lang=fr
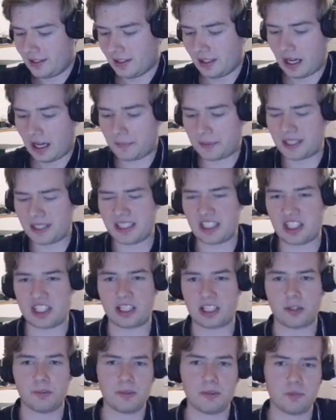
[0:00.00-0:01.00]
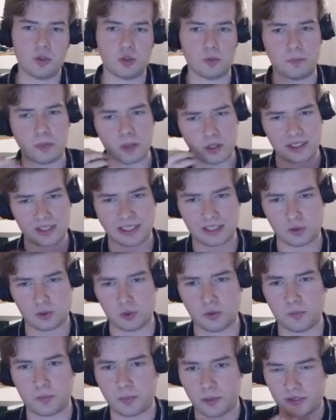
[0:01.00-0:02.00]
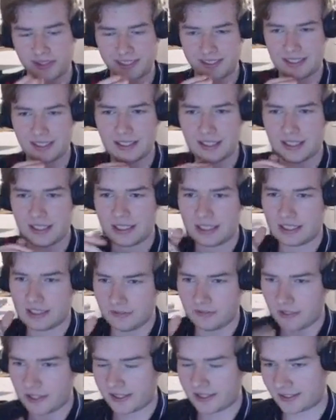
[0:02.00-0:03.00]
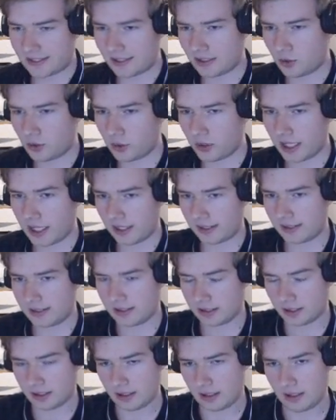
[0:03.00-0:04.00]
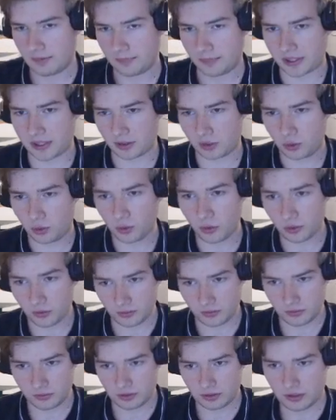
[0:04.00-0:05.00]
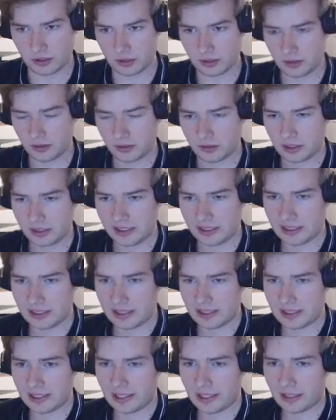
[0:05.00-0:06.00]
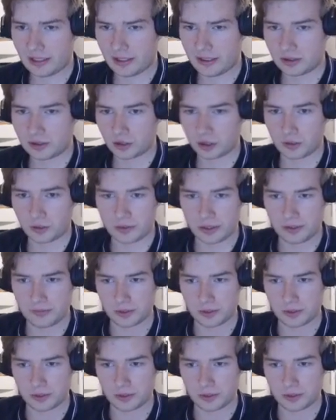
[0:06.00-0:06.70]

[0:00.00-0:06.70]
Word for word: Après, j'ai quand même de bonnes raisons de penser qu'il va essayer de le garder. Parce que il a euh, quand même.